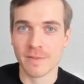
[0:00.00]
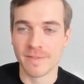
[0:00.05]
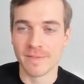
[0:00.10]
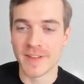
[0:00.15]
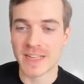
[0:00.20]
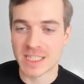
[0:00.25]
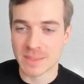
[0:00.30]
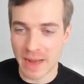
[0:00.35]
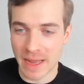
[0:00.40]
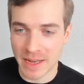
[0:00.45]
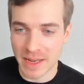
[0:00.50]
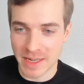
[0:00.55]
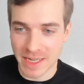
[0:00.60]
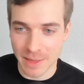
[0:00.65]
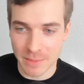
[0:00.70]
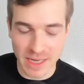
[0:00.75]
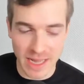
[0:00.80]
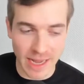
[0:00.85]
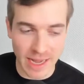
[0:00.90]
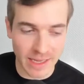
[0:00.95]
Was meine ich
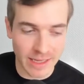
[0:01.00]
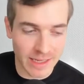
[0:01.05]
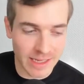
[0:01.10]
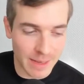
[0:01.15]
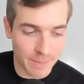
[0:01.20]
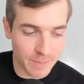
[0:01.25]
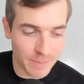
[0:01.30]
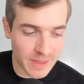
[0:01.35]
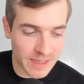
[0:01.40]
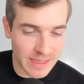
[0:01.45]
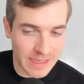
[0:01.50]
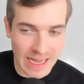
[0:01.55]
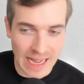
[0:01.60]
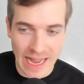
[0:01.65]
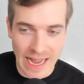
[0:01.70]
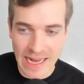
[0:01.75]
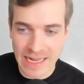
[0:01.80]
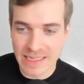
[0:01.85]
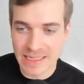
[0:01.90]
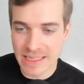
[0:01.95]
damit eigentlich? Ich habe
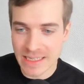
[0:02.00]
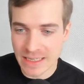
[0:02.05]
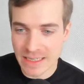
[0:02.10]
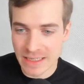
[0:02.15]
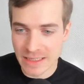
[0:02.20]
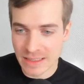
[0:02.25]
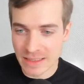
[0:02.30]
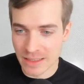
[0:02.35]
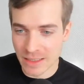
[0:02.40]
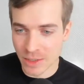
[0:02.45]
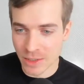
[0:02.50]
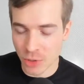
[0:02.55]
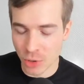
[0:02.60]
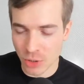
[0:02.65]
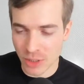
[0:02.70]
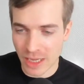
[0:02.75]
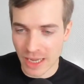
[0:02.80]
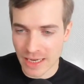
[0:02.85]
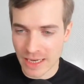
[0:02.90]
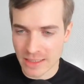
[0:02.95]
drei Dinge
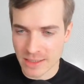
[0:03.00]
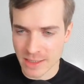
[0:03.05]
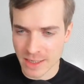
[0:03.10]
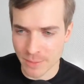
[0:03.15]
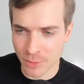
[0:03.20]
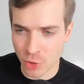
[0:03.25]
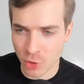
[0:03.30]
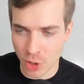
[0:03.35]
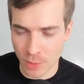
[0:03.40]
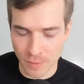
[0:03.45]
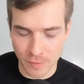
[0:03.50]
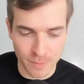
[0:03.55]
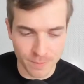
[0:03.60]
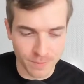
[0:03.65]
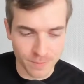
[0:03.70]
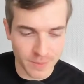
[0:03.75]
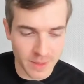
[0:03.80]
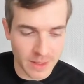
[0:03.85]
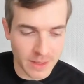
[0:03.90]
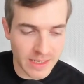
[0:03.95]
konkret im Kopf.
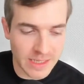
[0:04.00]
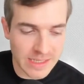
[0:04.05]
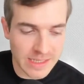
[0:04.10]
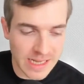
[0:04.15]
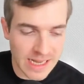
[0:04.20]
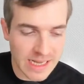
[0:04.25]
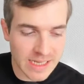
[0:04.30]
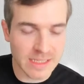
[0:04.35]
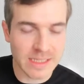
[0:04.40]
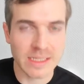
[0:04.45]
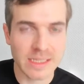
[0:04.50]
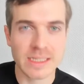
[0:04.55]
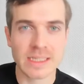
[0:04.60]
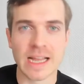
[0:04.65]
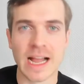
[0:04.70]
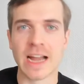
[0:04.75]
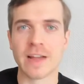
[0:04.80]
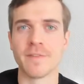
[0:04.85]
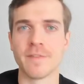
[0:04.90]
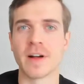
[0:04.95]
Das erste
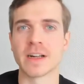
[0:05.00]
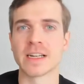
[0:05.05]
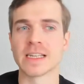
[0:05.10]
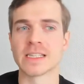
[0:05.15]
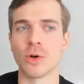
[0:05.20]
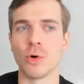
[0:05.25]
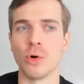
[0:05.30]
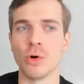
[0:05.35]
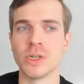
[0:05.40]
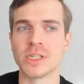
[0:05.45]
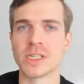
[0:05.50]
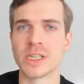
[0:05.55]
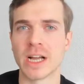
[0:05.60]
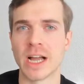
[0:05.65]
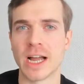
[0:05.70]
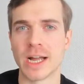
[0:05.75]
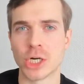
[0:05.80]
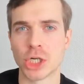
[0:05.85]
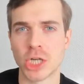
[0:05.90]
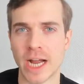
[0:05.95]
ist einfach das äußere
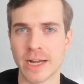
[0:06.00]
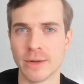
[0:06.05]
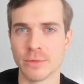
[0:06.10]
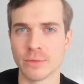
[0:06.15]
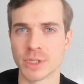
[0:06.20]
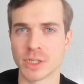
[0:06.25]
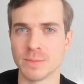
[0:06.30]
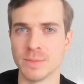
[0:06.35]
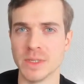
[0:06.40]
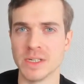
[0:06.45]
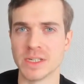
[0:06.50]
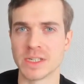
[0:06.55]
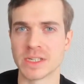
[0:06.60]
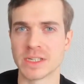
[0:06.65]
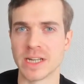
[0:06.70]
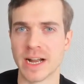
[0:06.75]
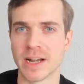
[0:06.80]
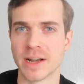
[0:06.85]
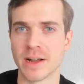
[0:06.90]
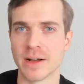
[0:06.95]

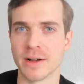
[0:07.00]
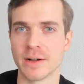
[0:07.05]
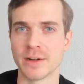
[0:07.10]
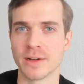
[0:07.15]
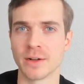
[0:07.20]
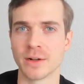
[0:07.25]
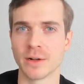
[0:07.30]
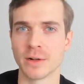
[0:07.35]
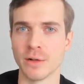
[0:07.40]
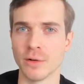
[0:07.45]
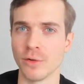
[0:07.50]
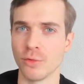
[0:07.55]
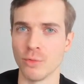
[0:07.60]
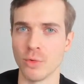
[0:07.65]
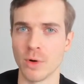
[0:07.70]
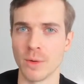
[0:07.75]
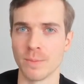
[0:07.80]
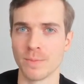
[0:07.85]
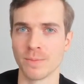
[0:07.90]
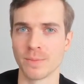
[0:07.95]
Erscheinungsbild deiner
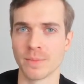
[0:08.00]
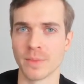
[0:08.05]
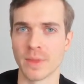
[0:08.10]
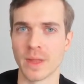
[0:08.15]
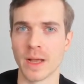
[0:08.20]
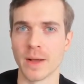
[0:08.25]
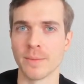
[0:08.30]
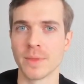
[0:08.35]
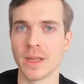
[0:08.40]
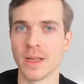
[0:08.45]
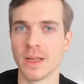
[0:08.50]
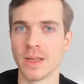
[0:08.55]
Klausur. Ja.